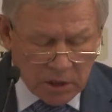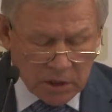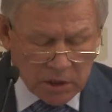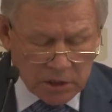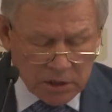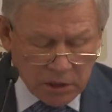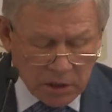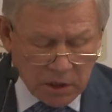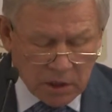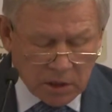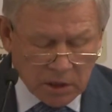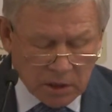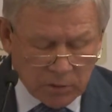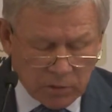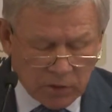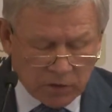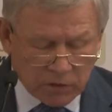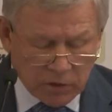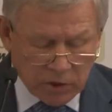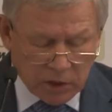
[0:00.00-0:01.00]
сильных,
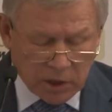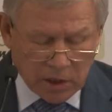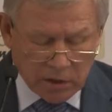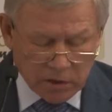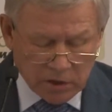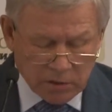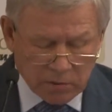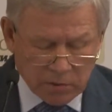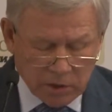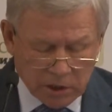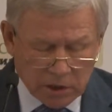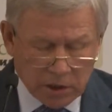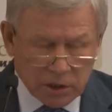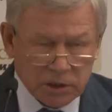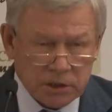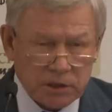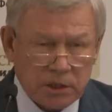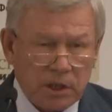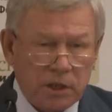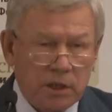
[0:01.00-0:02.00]
повторяю,
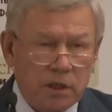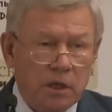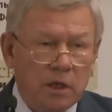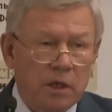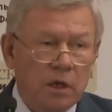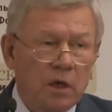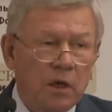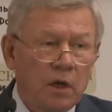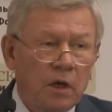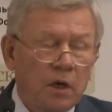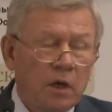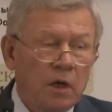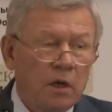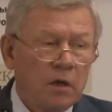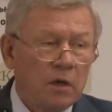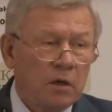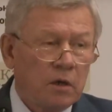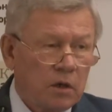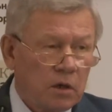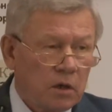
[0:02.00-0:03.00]
землетрясений
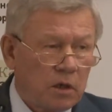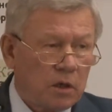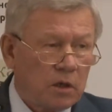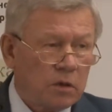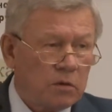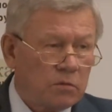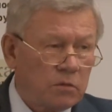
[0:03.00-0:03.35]
э,